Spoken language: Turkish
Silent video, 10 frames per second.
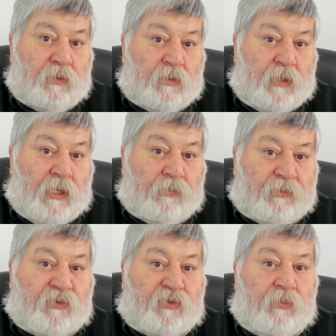gelip
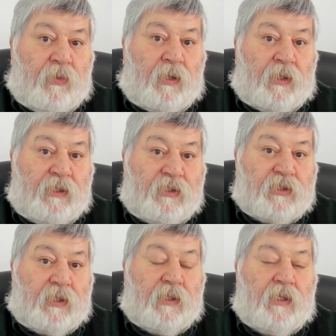gittiğimi
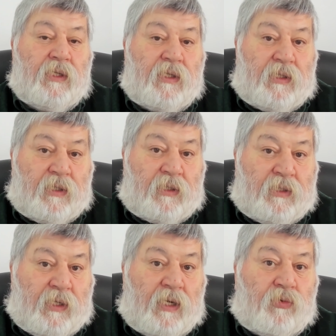anlayınca ki,
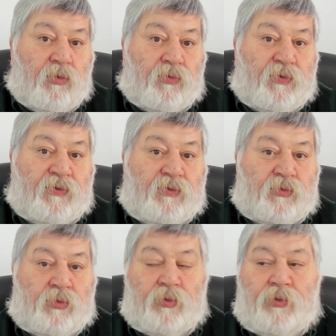kira kontratı
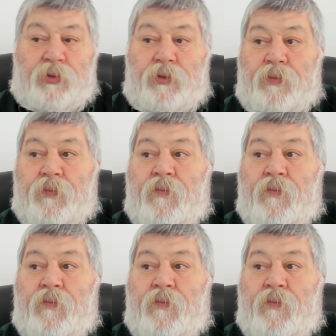sordu.